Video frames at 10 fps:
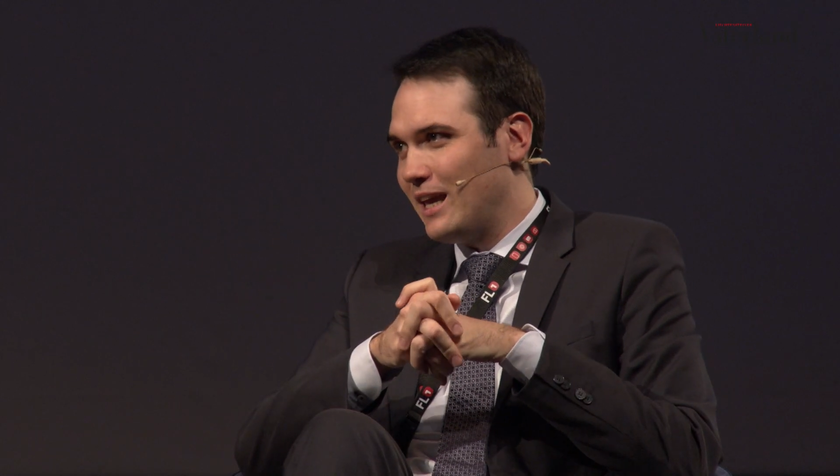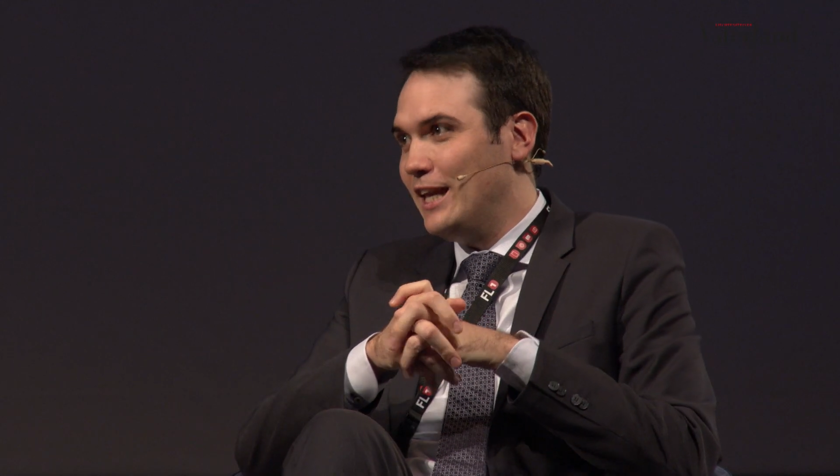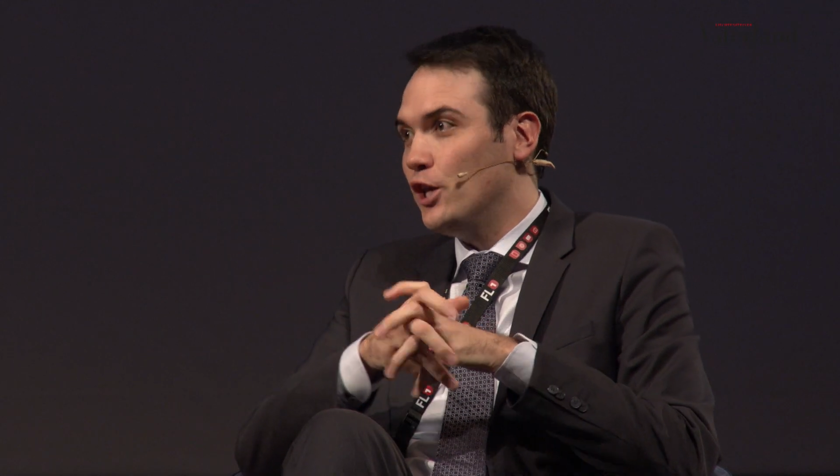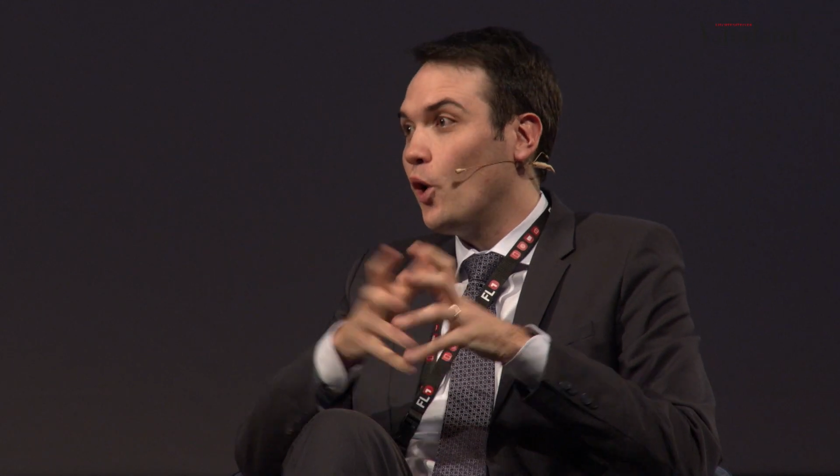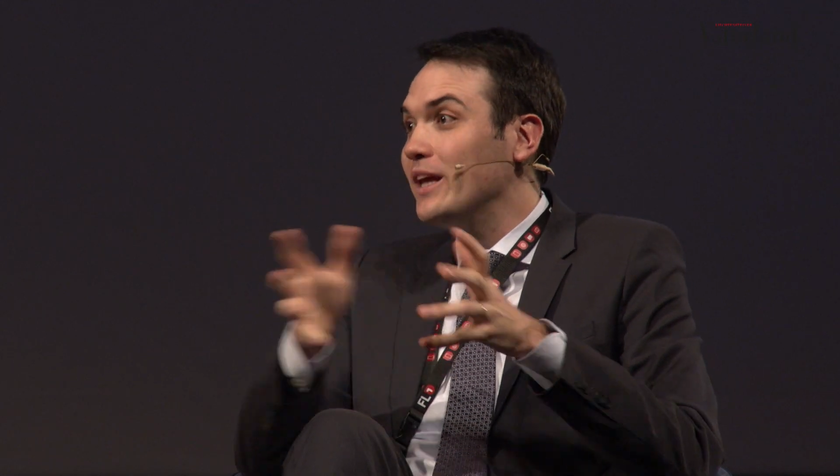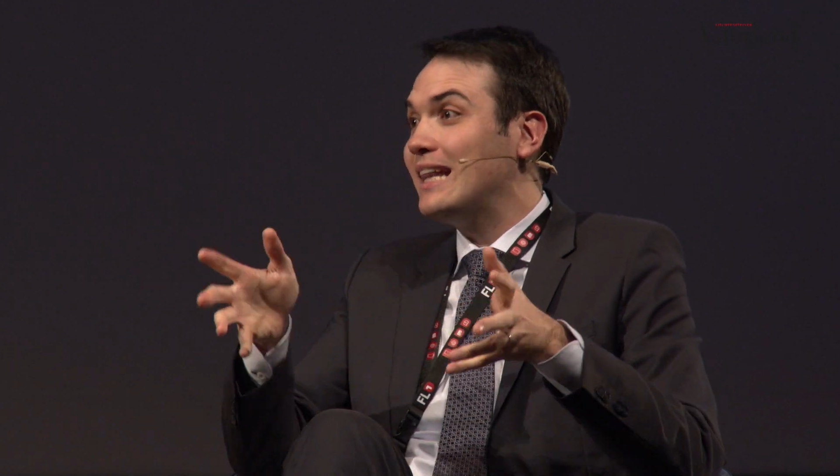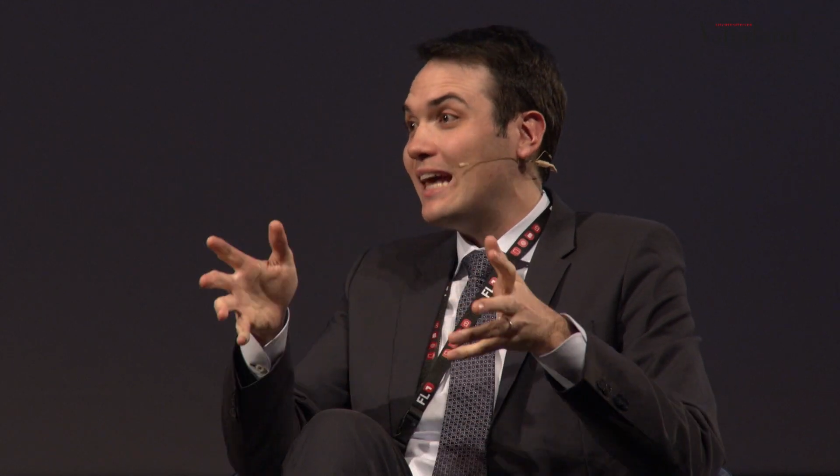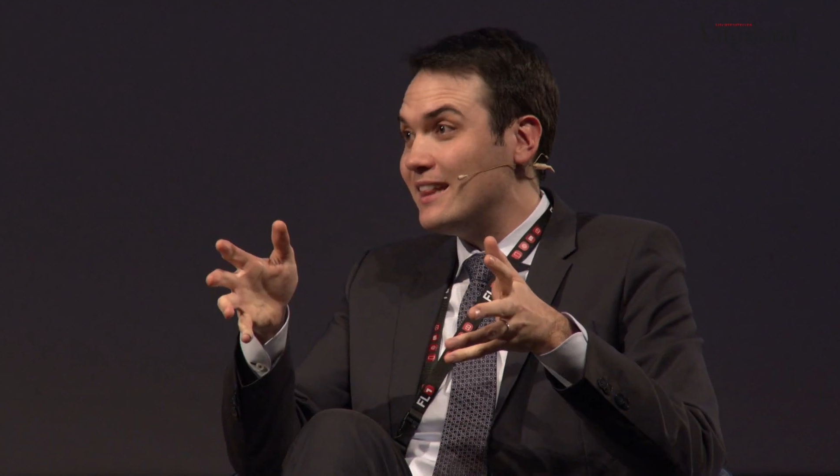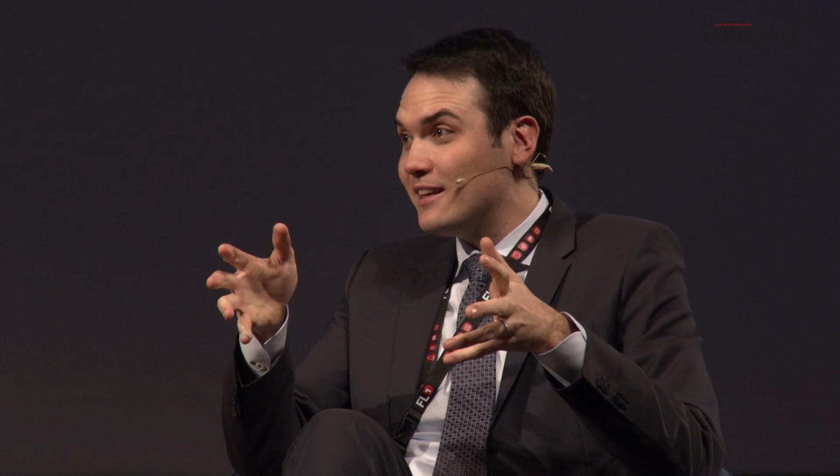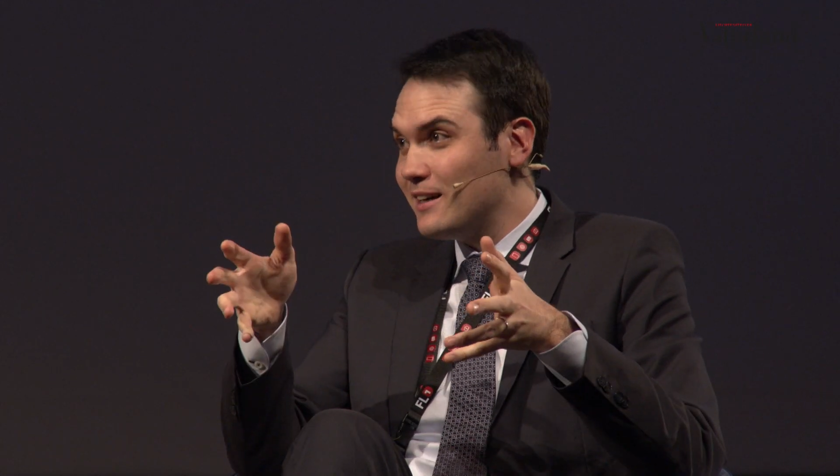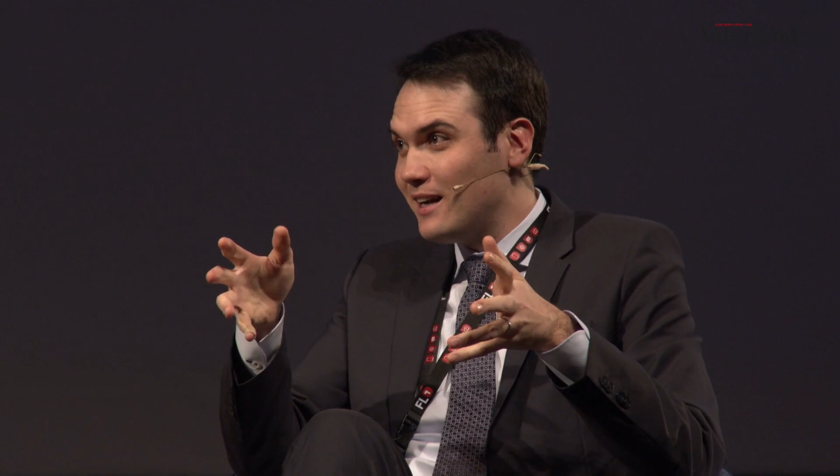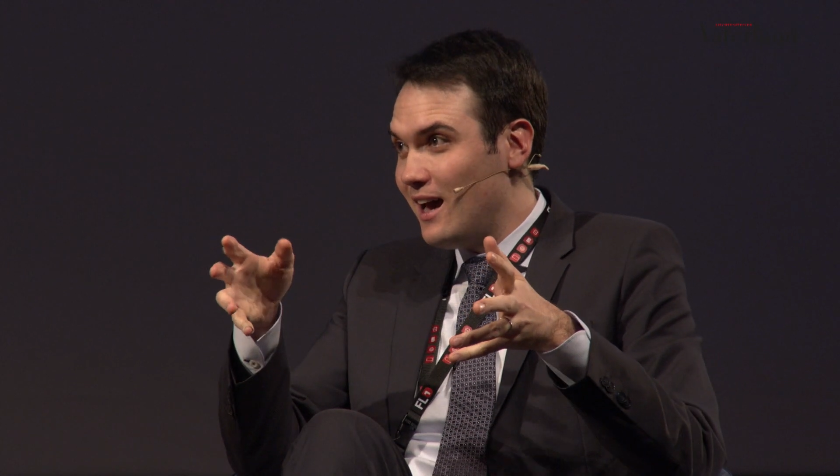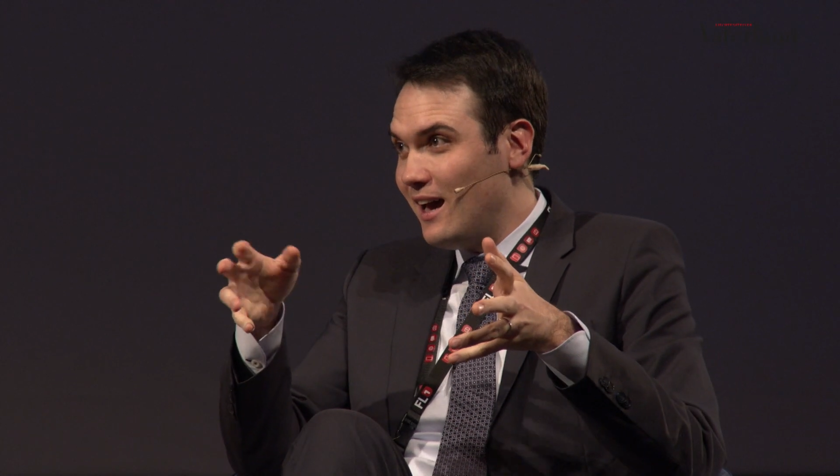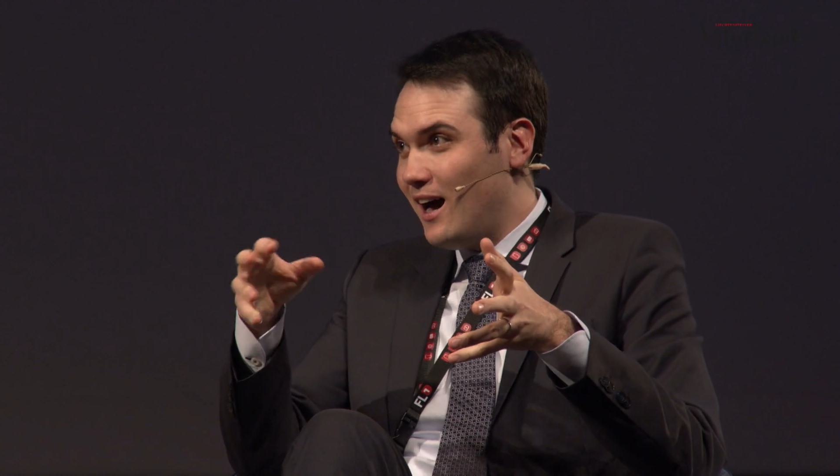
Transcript: in neun Ländern.